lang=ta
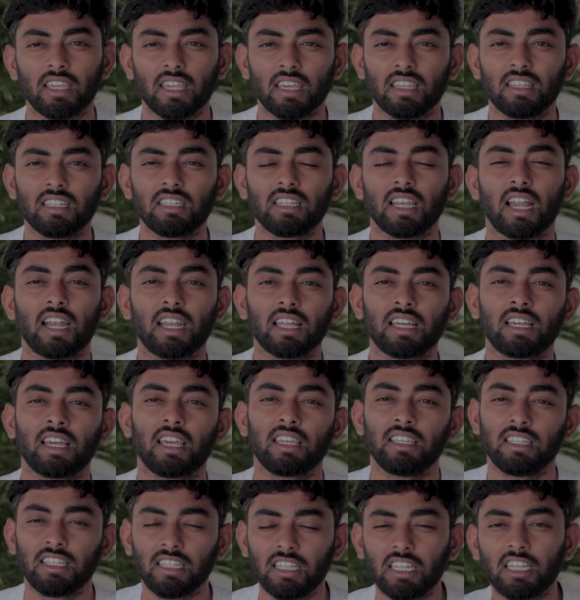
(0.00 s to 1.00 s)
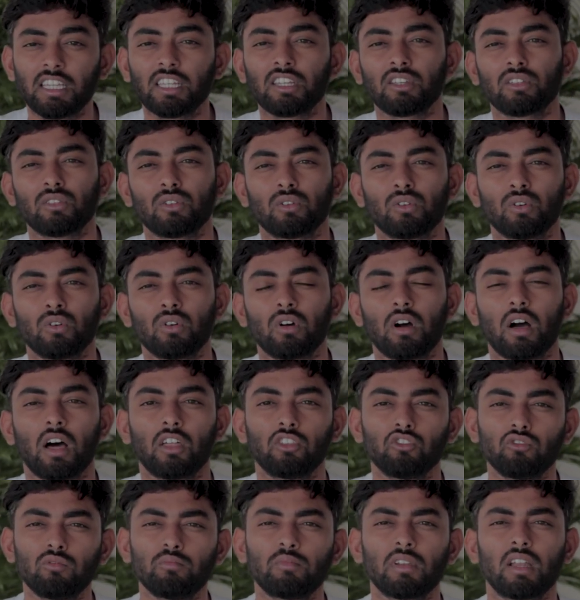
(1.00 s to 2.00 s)
எது நடக்க இருக்கிறதோ
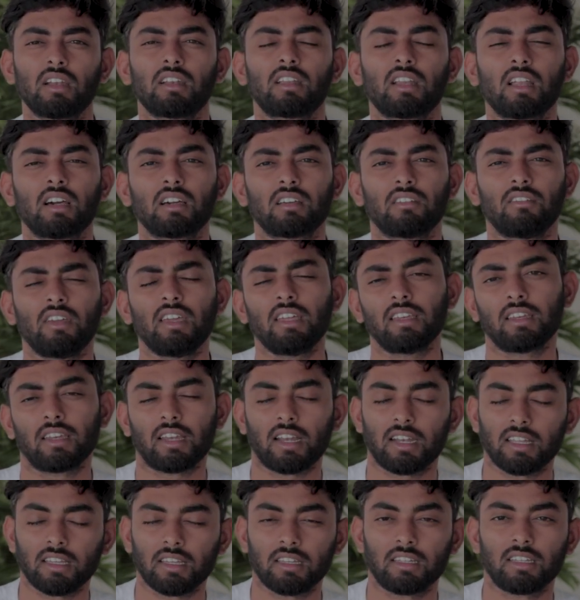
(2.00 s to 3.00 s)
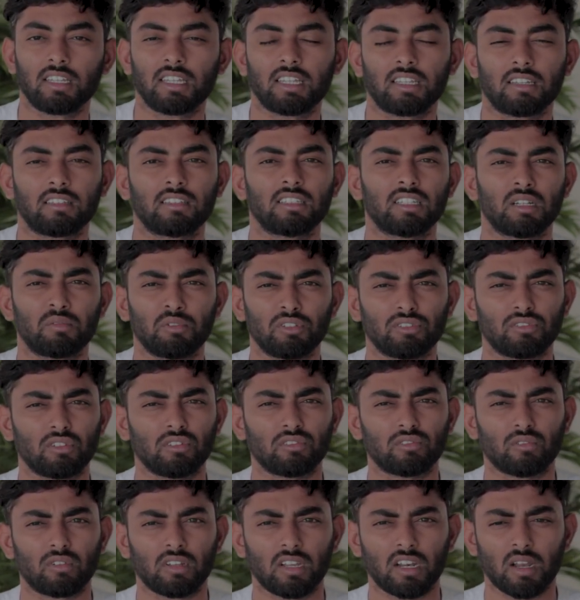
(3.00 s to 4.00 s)
அதுவும் நன்றாகவே நடக்க இருக்கிறது அப்படின்னு
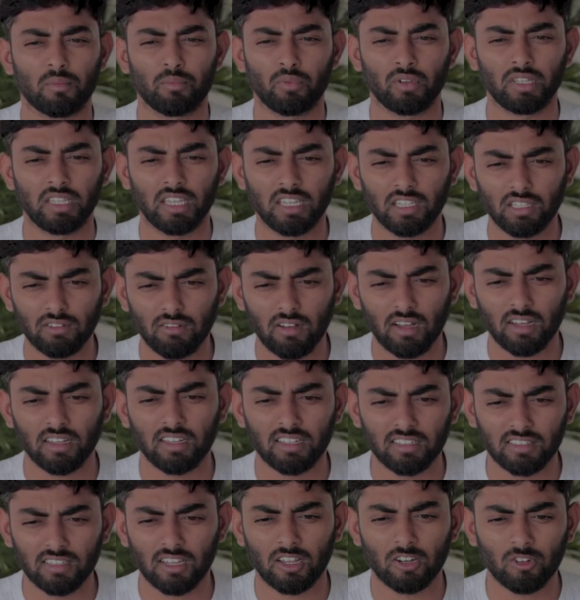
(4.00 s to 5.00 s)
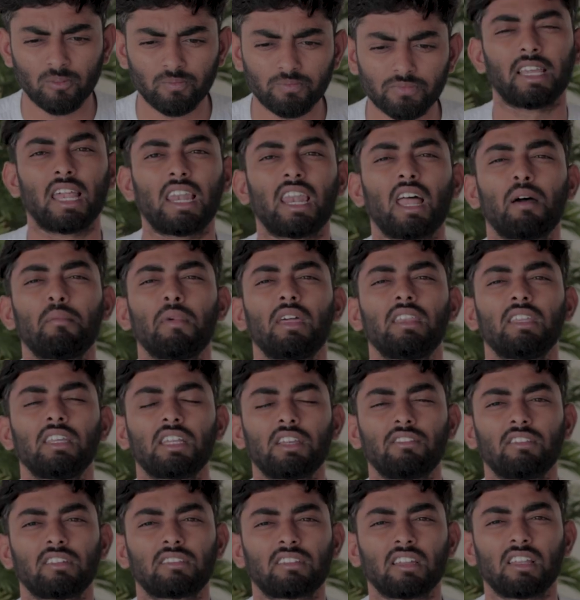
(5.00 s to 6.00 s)
சொல்லி சொல்றாரு அப்ப எதுவாக இருந்தாலும் எல்லாமே
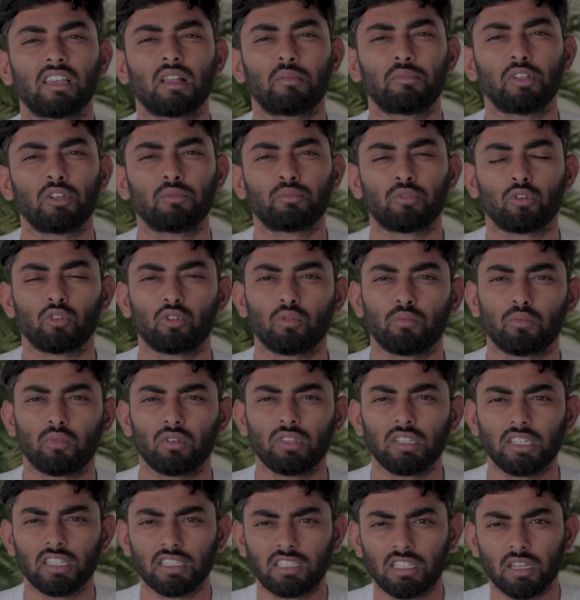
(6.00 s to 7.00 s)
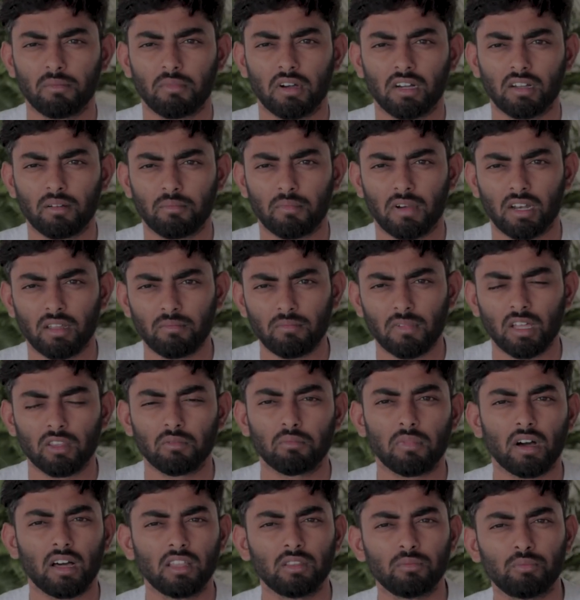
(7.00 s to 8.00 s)
அது இறைவன் செயல் அப்படின்னு போகும்போது நிச்சயமாக மனம்
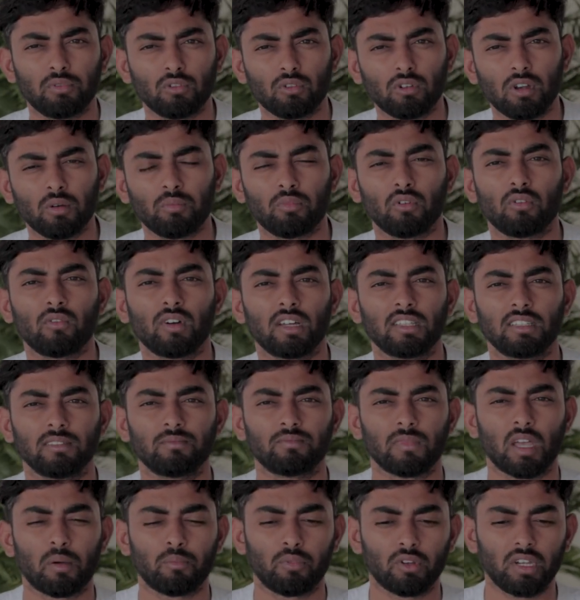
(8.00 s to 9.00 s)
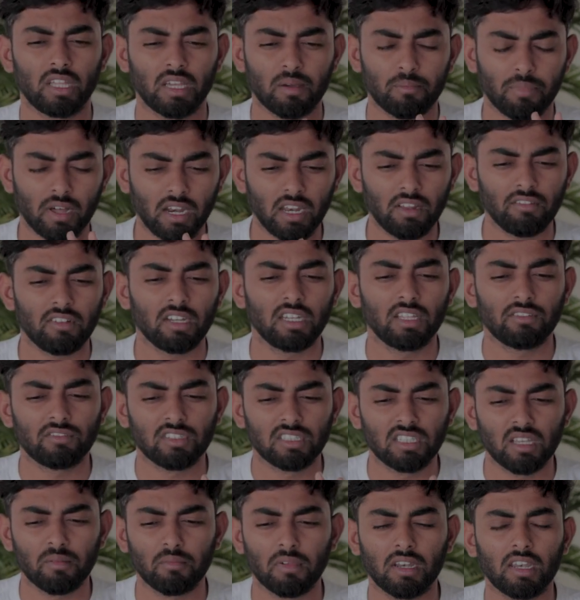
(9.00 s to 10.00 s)
அது பாதிப்புக்குள்ள போவாது அப்ப நீங்க பண்ண வேண்டிய
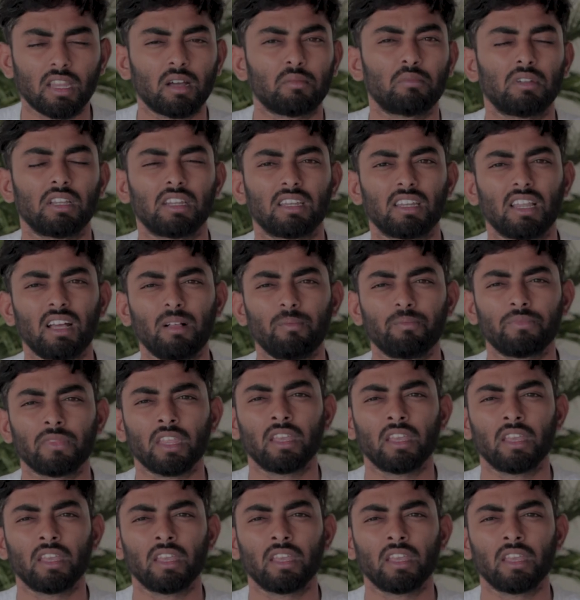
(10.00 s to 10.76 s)
விஷயம் என்ன அப்படின்னா